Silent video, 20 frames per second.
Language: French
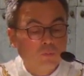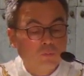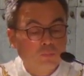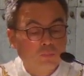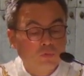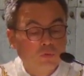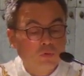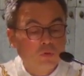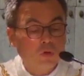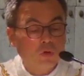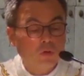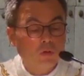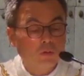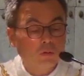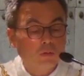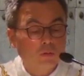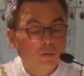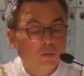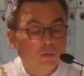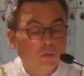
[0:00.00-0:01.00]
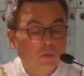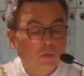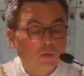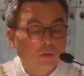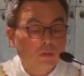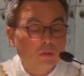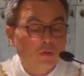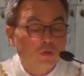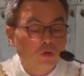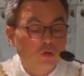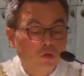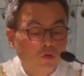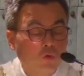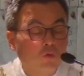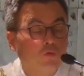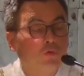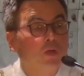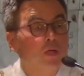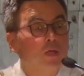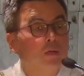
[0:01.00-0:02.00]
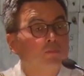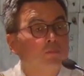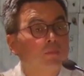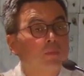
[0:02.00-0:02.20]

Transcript: pour sauver